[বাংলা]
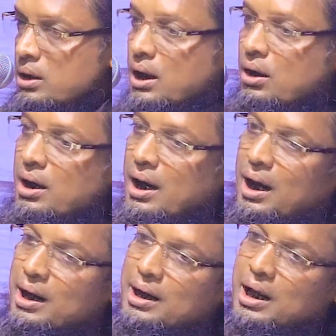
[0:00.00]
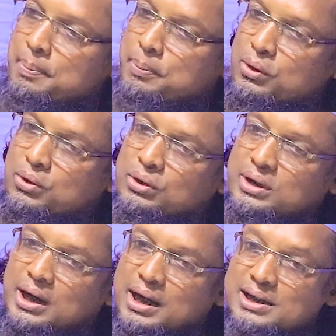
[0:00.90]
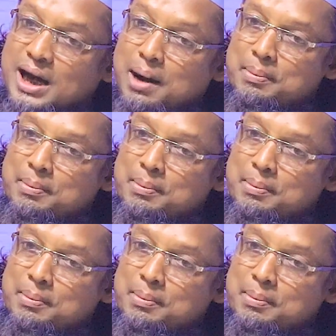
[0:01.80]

তাহলে আল্লাহর পক্ষ থেকে যে